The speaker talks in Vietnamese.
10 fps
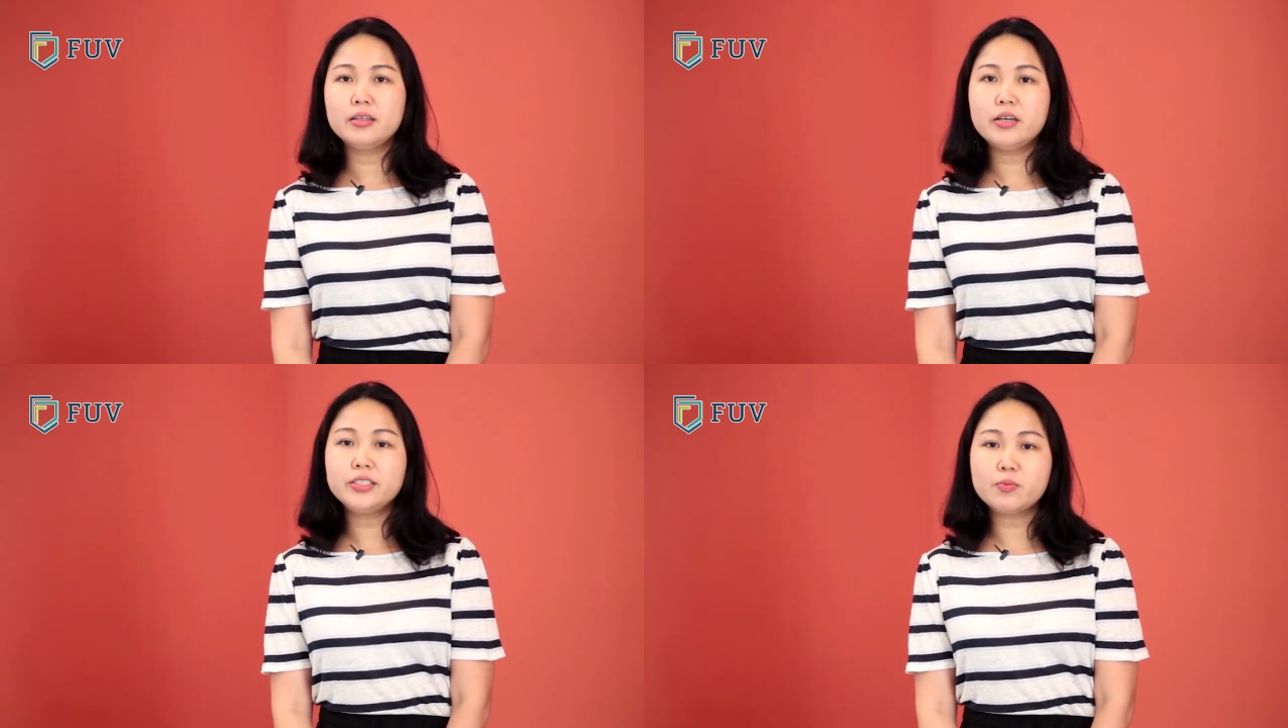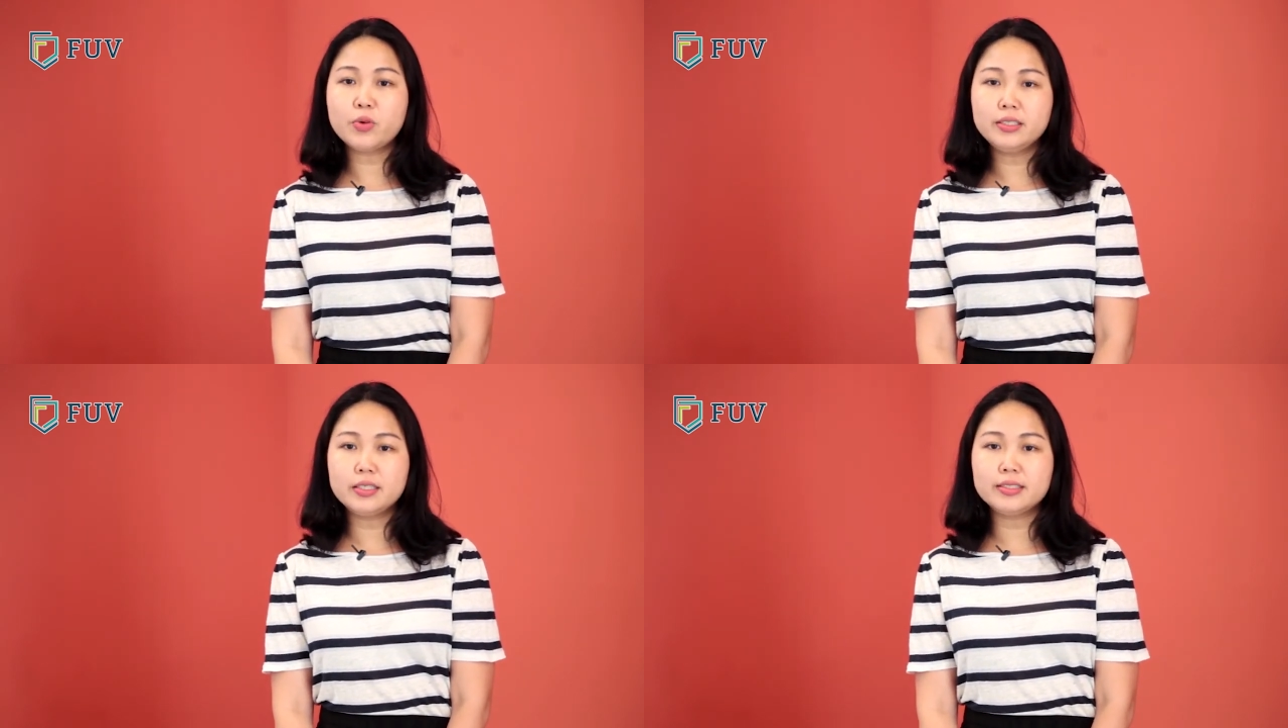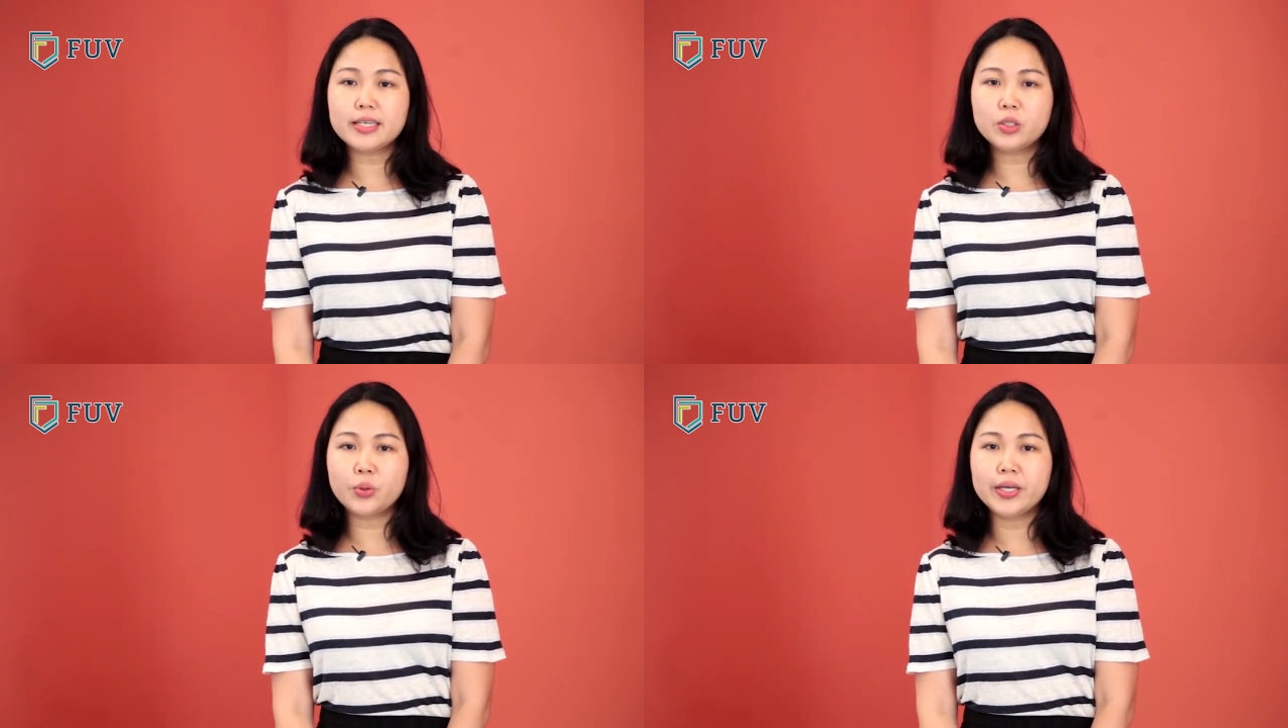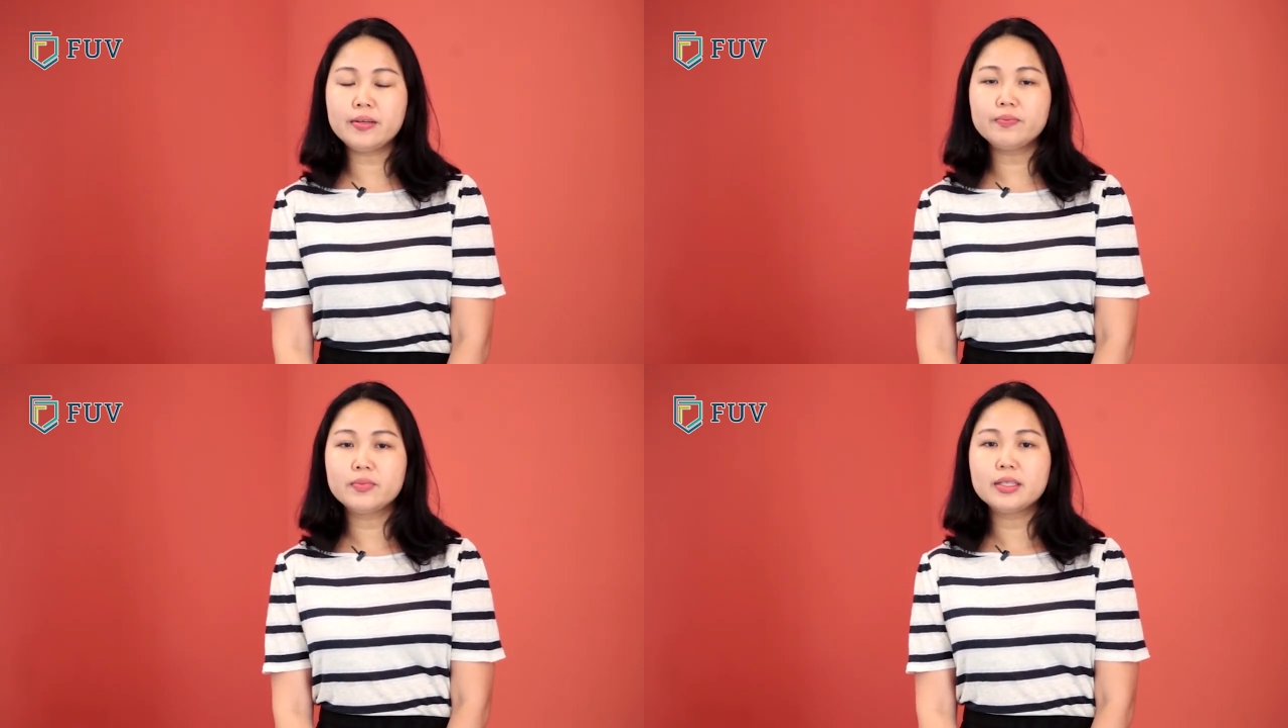Nếu trong quá trình xét
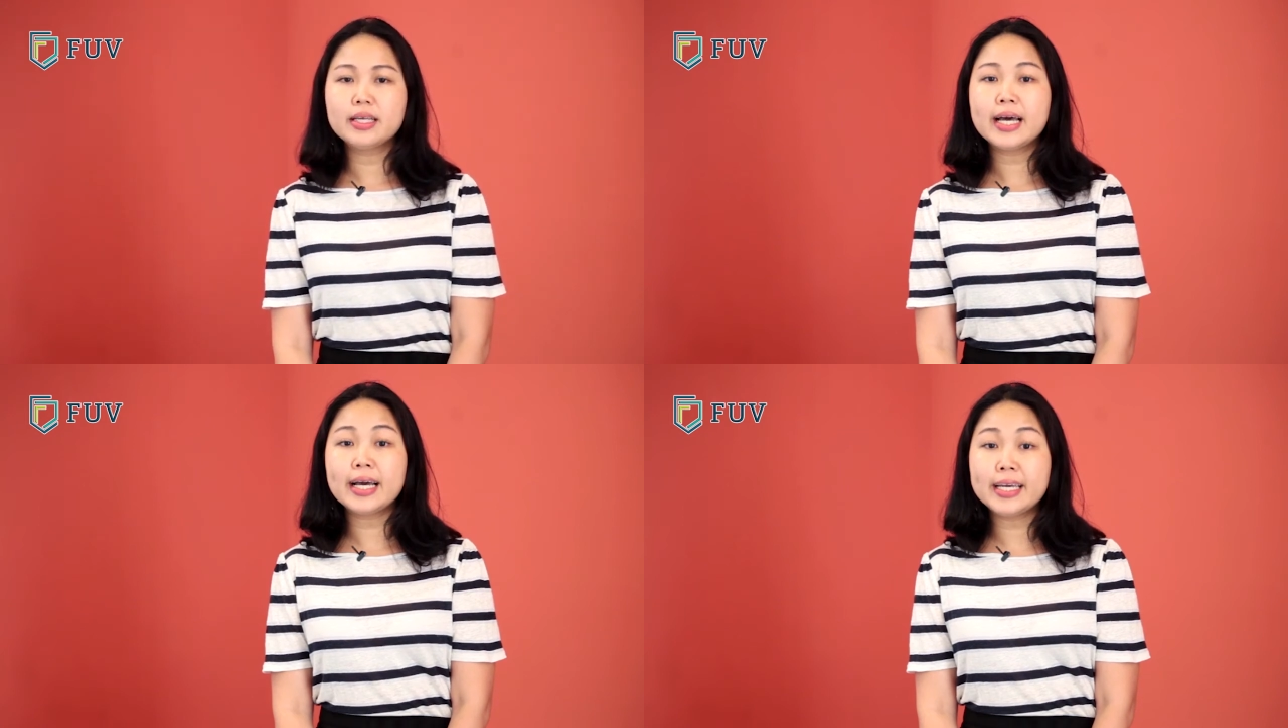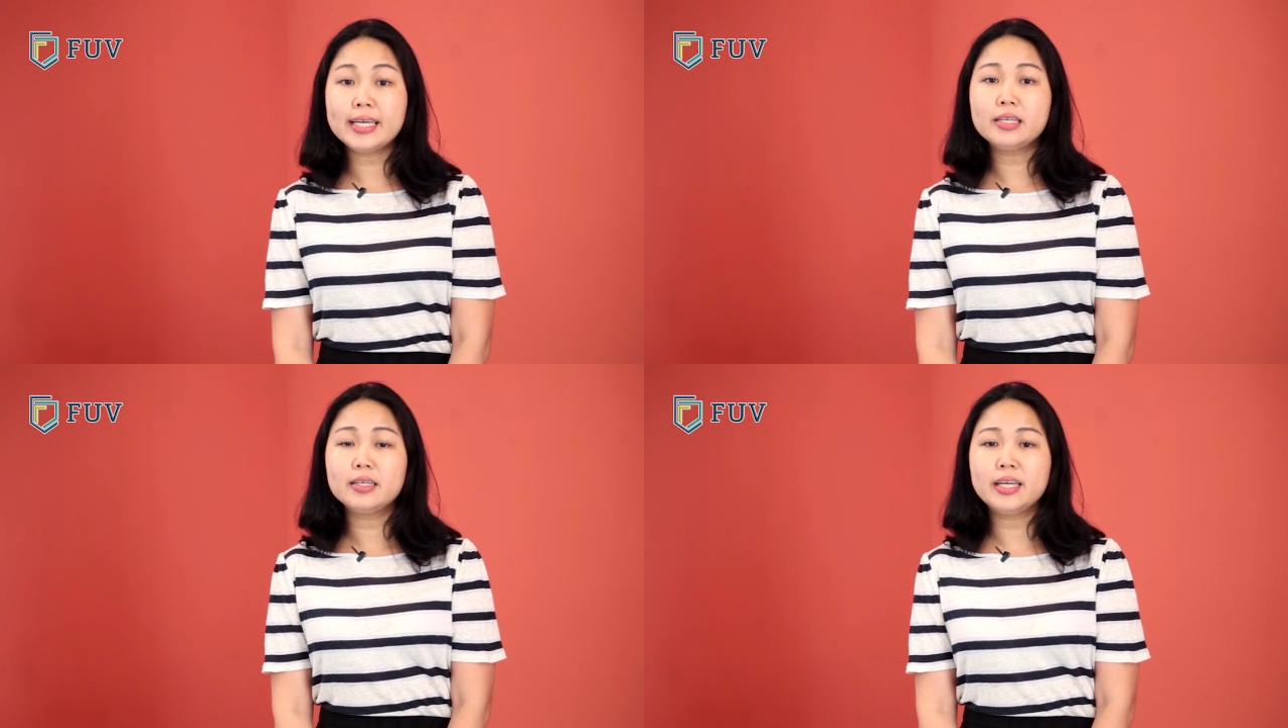tuyển hay